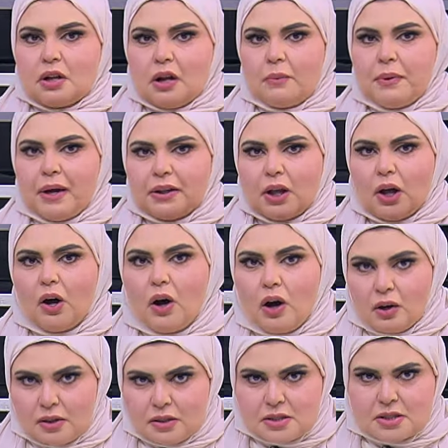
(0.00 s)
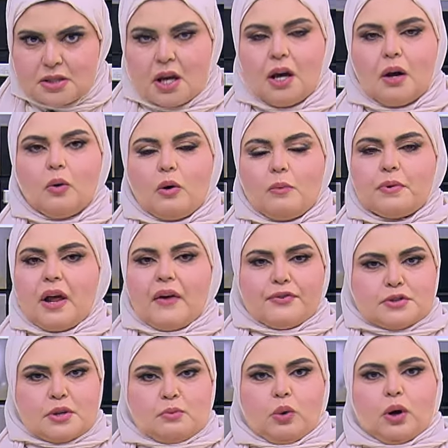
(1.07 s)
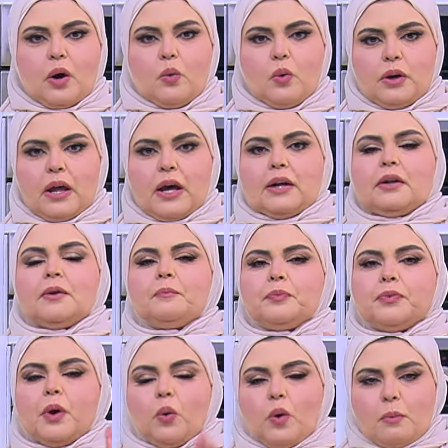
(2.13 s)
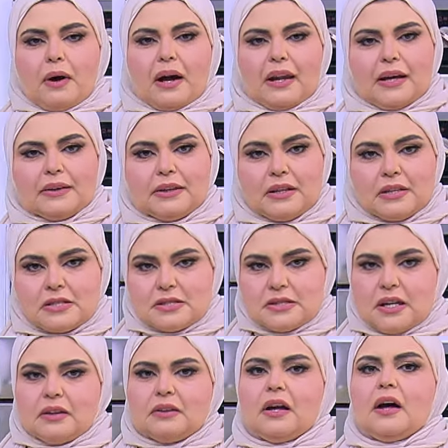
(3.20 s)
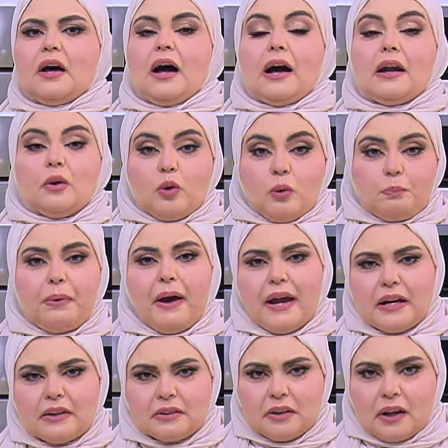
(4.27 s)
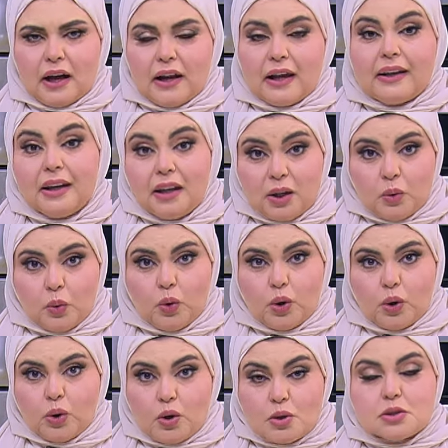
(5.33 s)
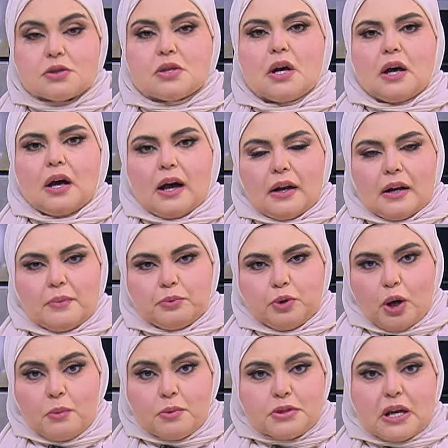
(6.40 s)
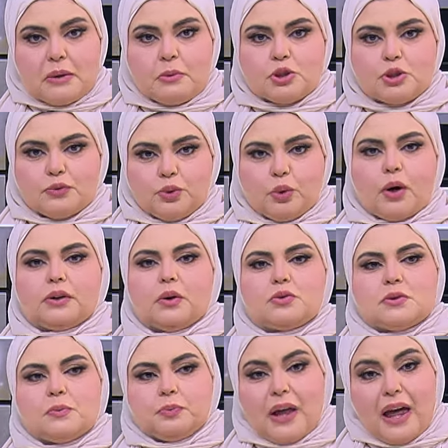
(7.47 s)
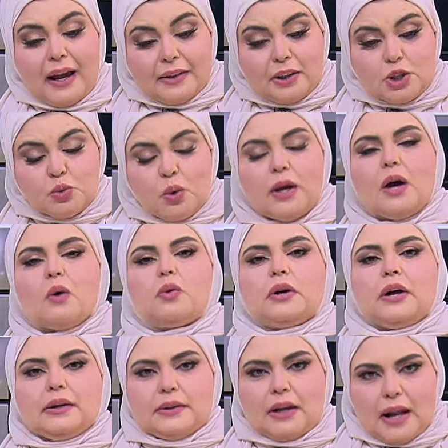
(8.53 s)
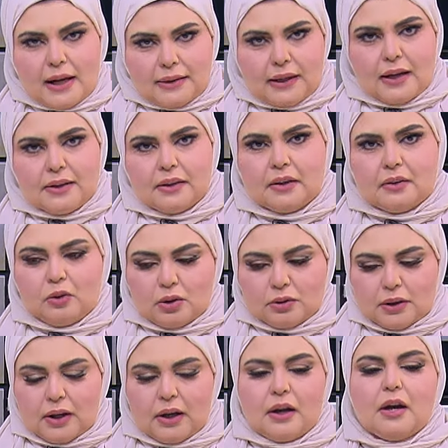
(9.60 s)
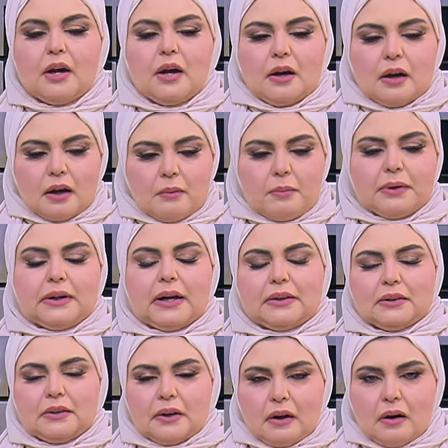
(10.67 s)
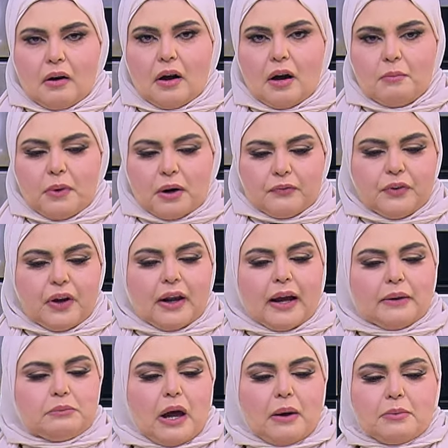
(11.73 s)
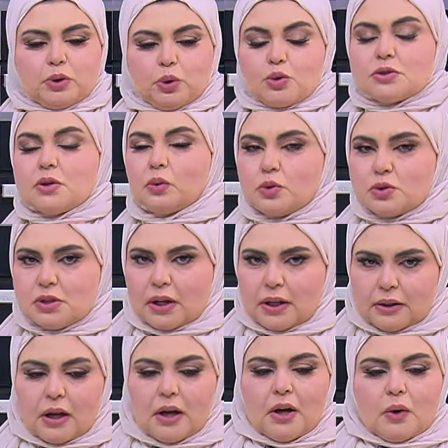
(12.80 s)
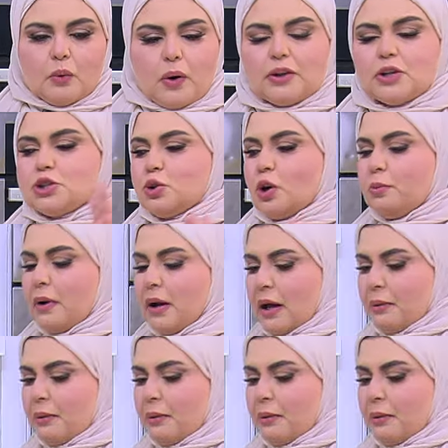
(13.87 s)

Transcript: الابيض خالص وبنفس المكونات هو معلقتين الزيت على كوبايه على كيلو الرز قلبتهم زي ما شفتوا كده وسبتها كده شويه ورجعت لها تاني رحت ايه آه، بدات ان انا احمر فيها لغايه ما عملت رزه ورزه كده وادي الشاورما اللي